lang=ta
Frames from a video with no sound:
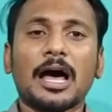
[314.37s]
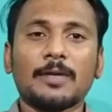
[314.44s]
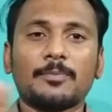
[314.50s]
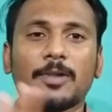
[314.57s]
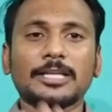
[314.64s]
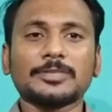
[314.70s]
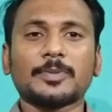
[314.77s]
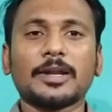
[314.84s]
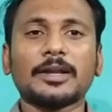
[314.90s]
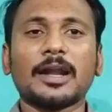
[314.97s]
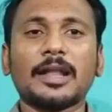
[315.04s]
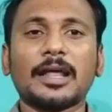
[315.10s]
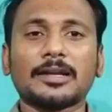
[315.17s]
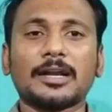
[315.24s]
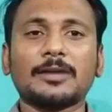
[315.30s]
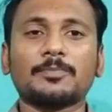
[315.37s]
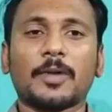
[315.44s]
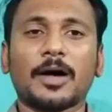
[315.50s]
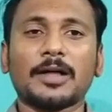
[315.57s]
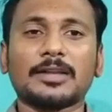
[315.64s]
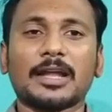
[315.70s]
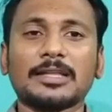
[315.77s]
அது பிளேஸ் பண்ணால் நல்லா இருக்கான்னு
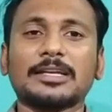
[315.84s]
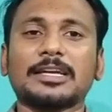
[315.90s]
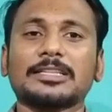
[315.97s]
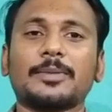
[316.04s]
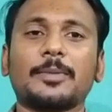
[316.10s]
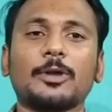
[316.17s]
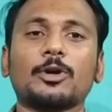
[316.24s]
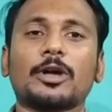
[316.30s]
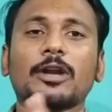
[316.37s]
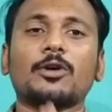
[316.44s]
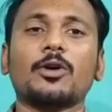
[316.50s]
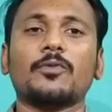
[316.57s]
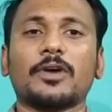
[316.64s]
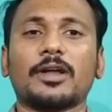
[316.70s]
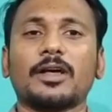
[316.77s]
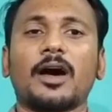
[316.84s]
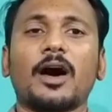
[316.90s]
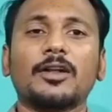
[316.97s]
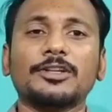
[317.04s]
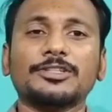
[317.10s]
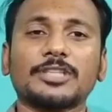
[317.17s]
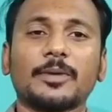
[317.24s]
பார்த்துட்டு அதுக்கேற்ற மாதிரி யூ கேன் கோ ஃபார்
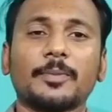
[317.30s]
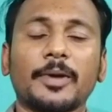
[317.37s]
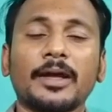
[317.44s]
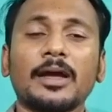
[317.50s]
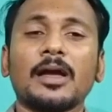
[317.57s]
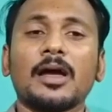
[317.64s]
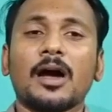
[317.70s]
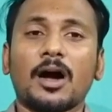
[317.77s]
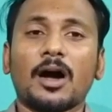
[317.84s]
ஆன்லைன் ஷாப்பிங்